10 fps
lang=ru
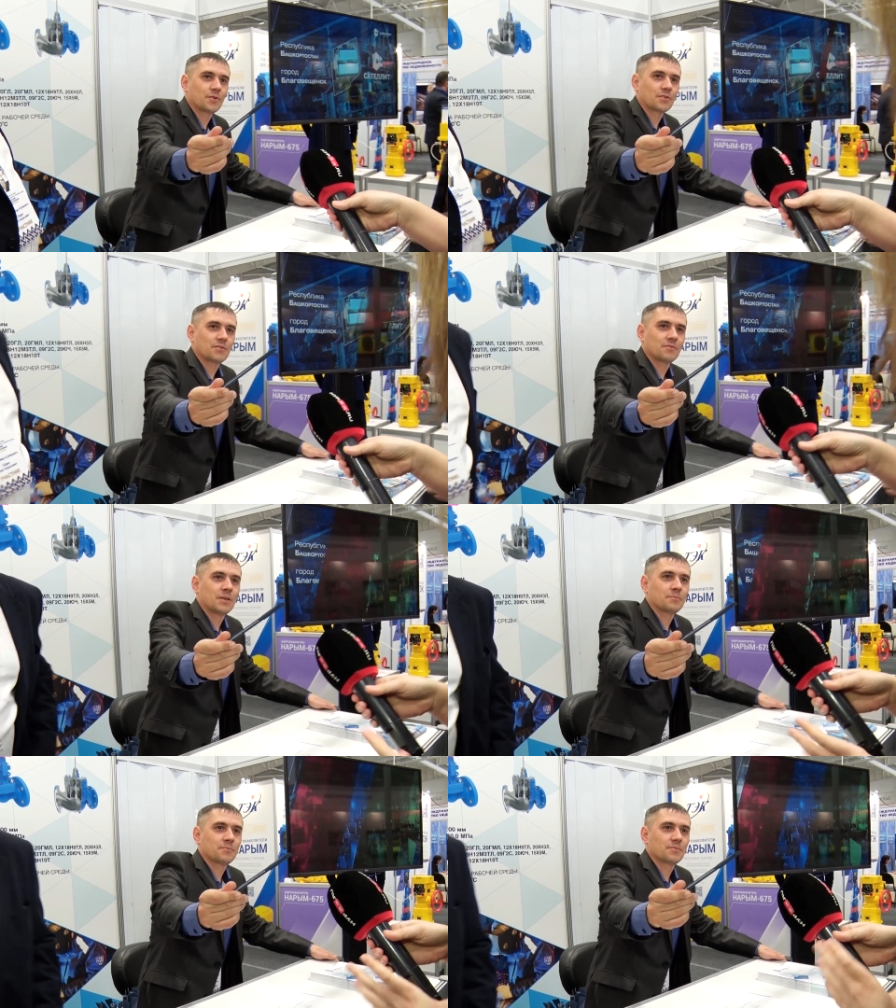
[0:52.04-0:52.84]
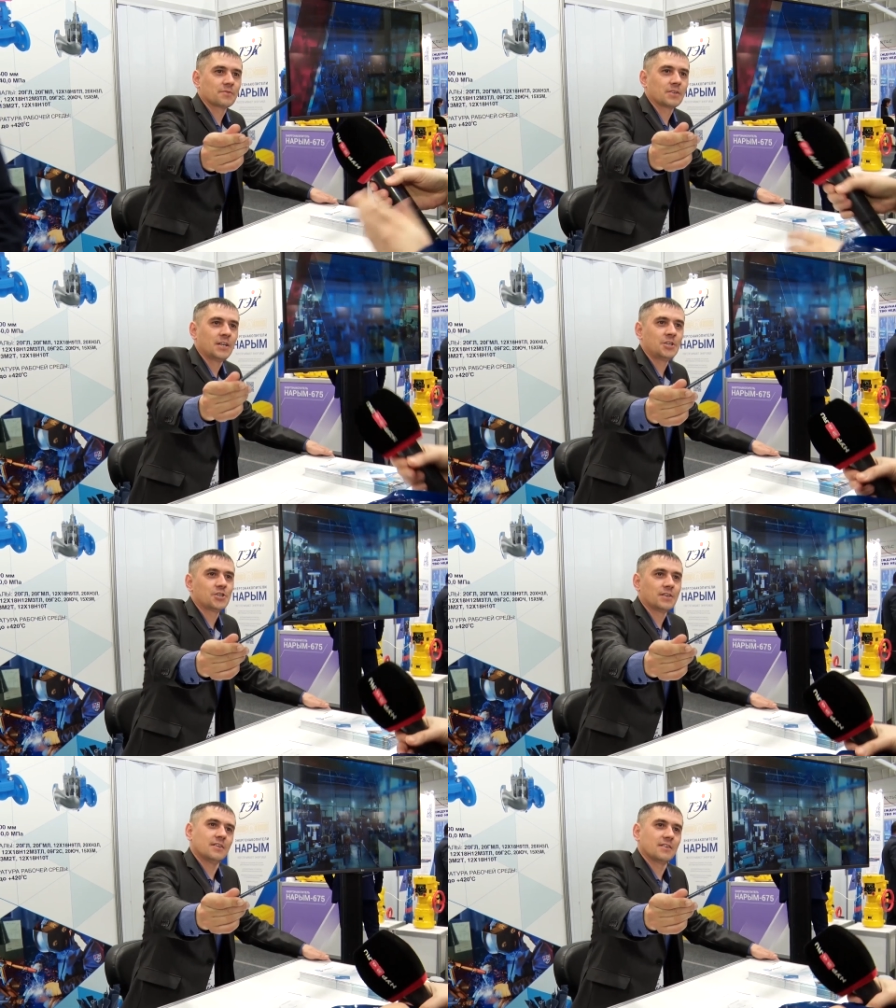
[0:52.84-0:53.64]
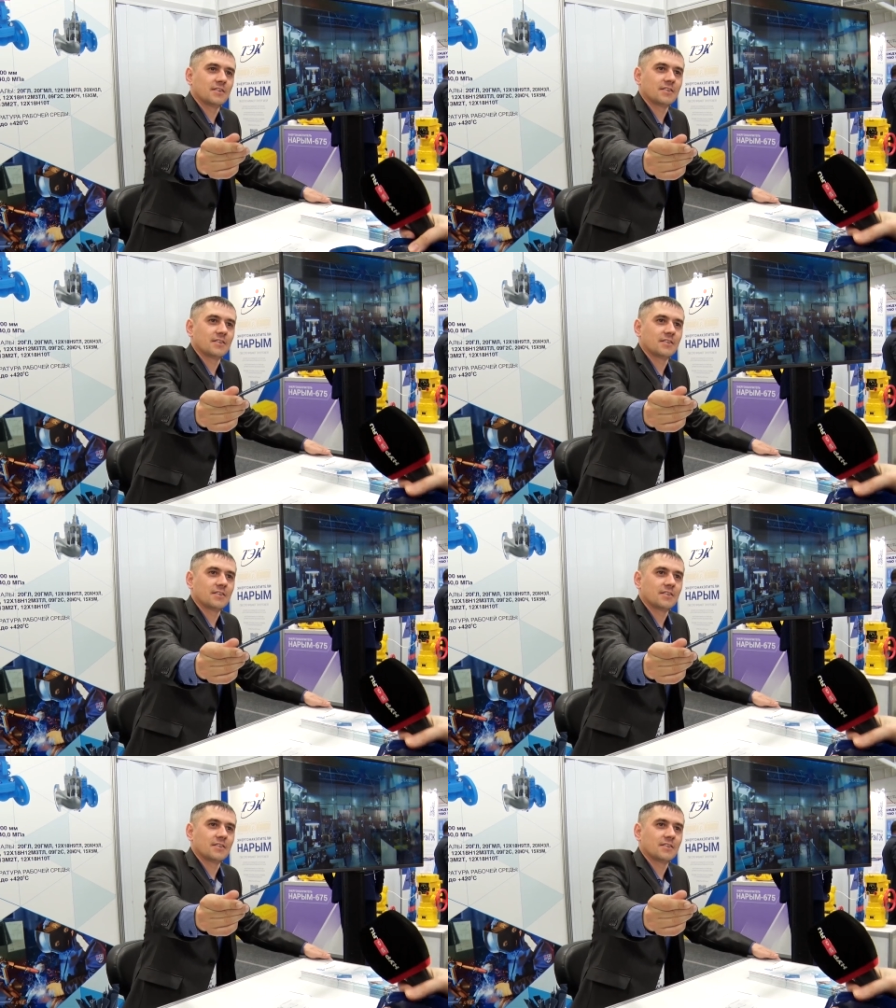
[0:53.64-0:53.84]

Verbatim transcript: Вот вам так. лично.